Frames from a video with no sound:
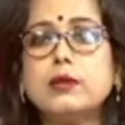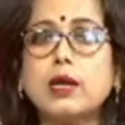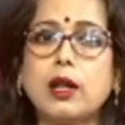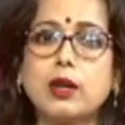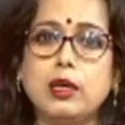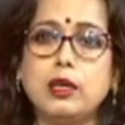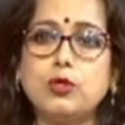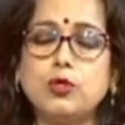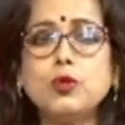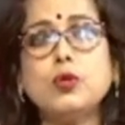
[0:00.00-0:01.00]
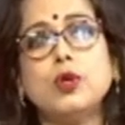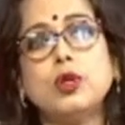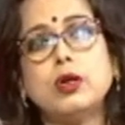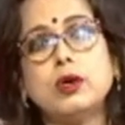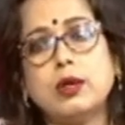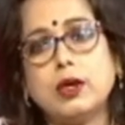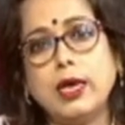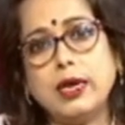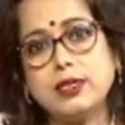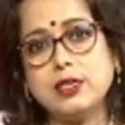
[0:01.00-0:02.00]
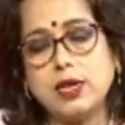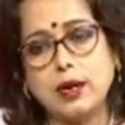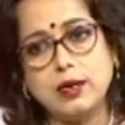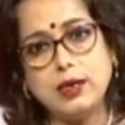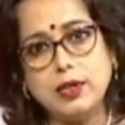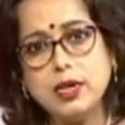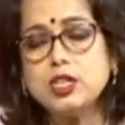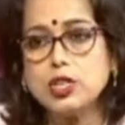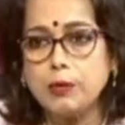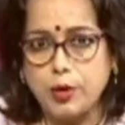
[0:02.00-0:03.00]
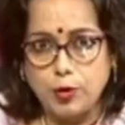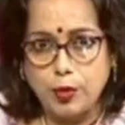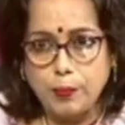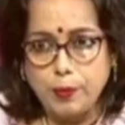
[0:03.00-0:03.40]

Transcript: তার কিন্তু একটি চাকরি নিয়েই সে বেরোয়